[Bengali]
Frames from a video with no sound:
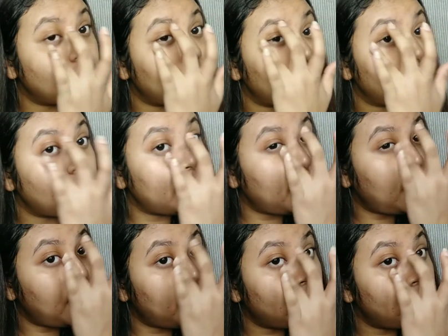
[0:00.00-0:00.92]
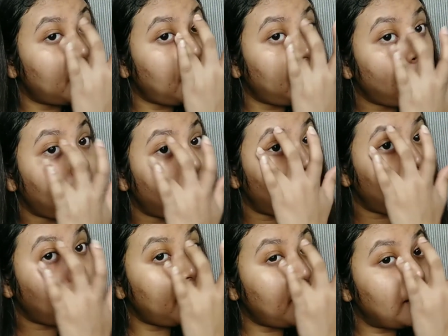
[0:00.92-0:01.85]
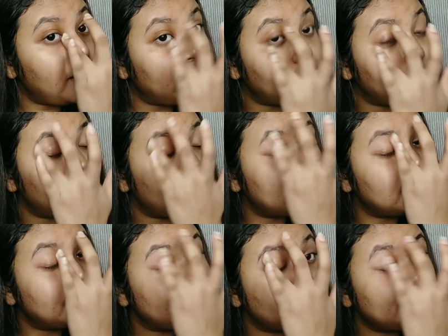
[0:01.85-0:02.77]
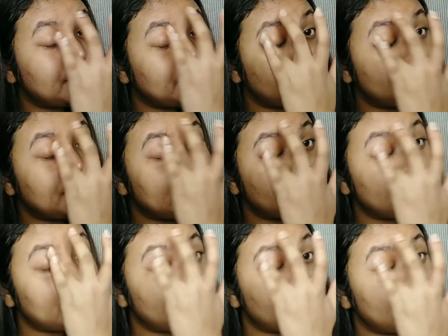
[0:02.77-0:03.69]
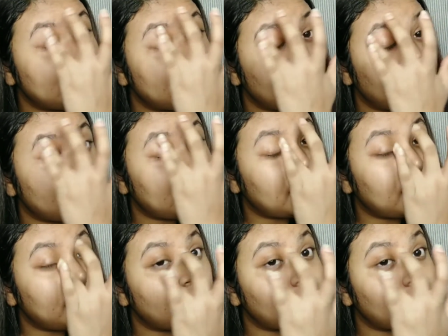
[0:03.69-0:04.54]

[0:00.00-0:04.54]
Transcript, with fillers: আই ক্রিমটা আমার খুবই পছন্দের এরও একটা ডিটেলস ভিডিও আমার চ্যানেলে আছে লিঙ্ক আমি